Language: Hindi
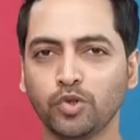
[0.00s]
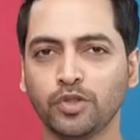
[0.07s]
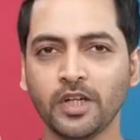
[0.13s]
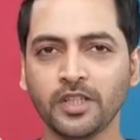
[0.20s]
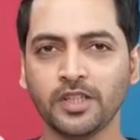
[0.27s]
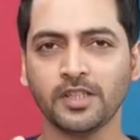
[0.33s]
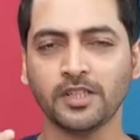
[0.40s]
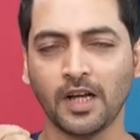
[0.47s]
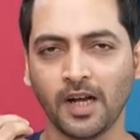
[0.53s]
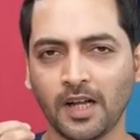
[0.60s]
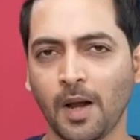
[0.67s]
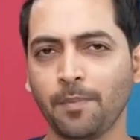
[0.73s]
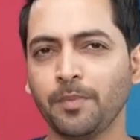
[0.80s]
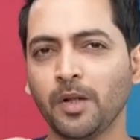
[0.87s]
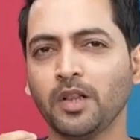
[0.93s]
दूसरी चीज़
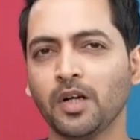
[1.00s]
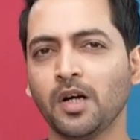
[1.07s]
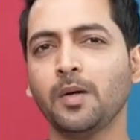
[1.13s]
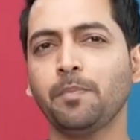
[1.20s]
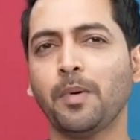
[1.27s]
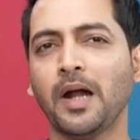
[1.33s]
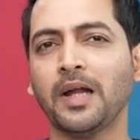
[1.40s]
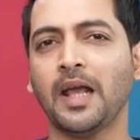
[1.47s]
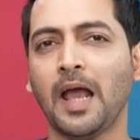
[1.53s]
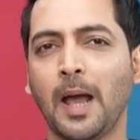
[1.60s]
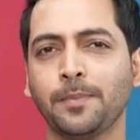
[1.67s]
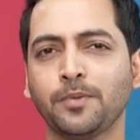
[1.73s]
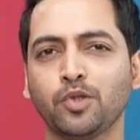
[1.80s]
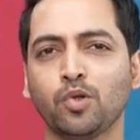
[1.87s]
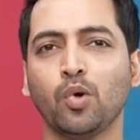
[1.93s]
अगर आपने थर्ड पार्टी
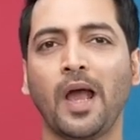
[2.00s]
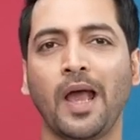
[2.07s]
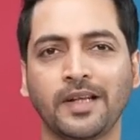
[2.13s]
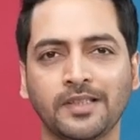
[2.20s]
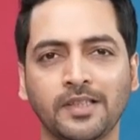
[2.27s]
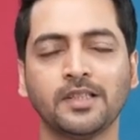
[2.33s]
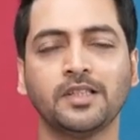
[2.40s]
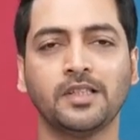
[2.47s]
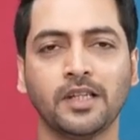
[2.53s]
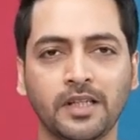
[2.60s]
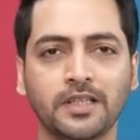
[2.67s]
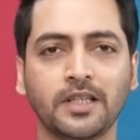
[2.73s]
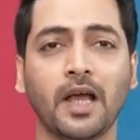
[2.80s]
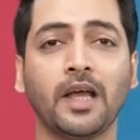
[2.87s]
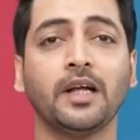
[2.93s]
एप्स को एक्सेस दे
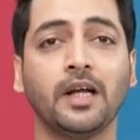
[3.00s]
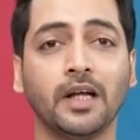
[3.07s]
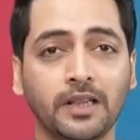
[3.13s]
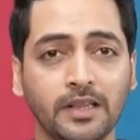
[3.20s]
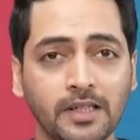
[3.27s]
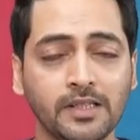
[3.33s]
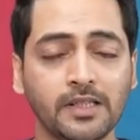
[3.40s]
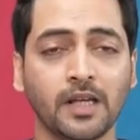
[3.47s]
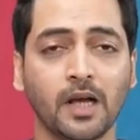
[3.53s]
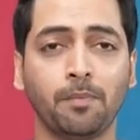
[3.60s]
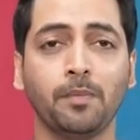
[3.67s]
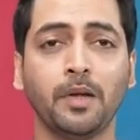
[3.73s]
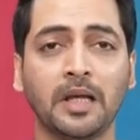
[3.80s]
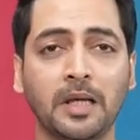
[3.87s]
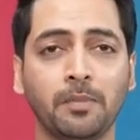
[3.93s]
दिया है गलती से
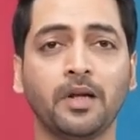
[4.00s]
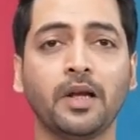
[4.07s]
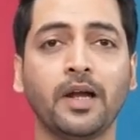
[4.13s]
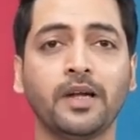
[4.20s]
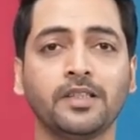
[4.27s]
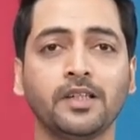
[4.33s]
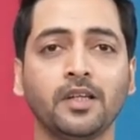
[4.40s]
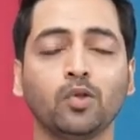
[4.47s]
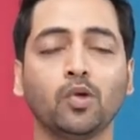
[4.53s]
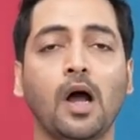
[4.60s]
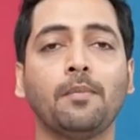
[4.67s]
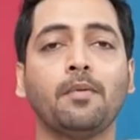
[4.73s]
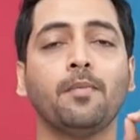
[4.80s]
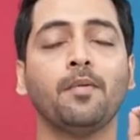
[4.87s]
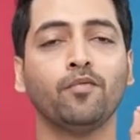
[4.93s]
अपने ई मेल से तो
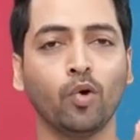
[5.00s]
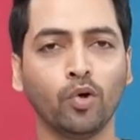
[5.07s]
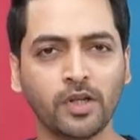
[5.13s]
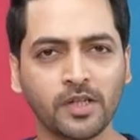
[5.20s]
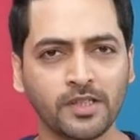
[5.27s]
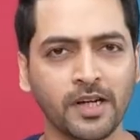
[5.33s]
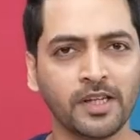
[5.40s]
आप अपने फ़ोन की